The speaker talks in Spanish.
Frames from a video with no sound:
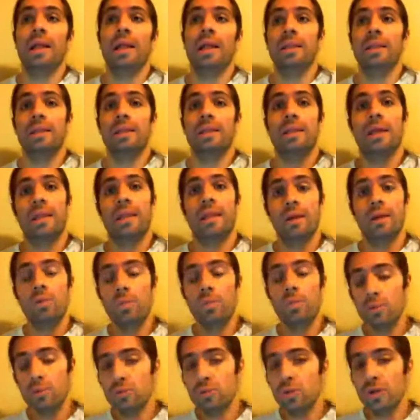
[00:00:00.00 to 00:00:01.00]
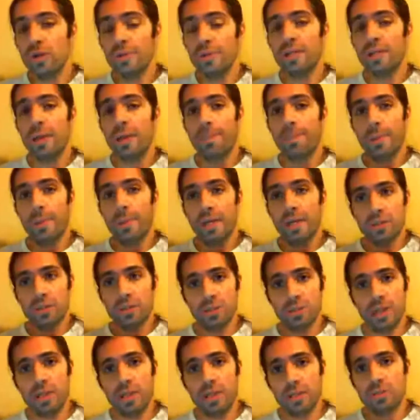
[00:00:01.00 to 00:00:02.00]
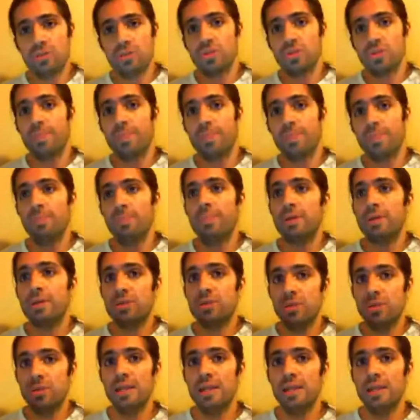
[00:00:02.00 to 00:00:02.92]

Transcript: Desde un punto de vista personal, y esto es una opinión personal,